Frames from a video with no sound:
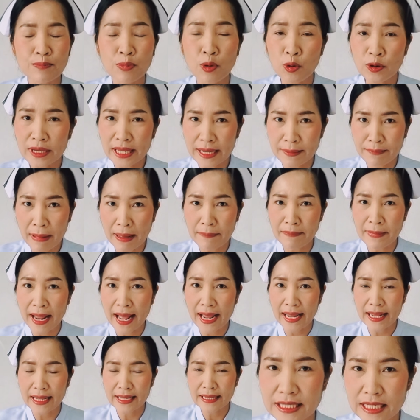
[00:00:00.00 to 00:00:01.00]
ยๆผู้หญิงแบบไห
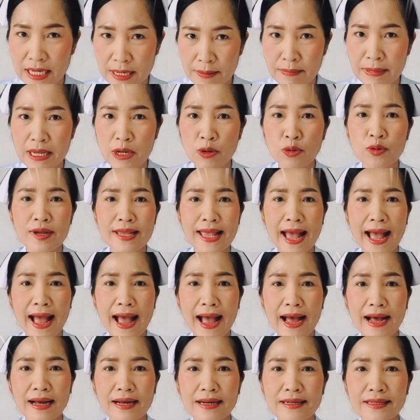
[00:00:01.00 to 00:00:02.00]
นที่มีลูก
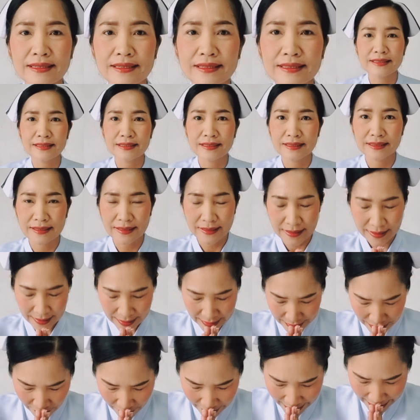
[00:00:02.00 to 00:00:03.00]
ยาก
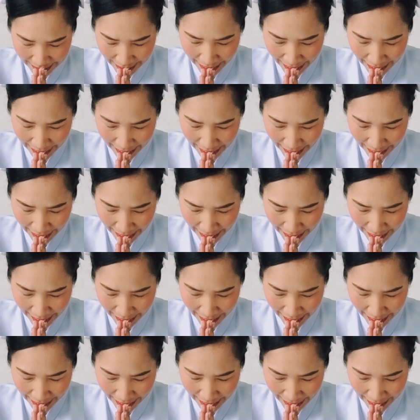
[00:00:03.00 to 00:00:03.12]
ส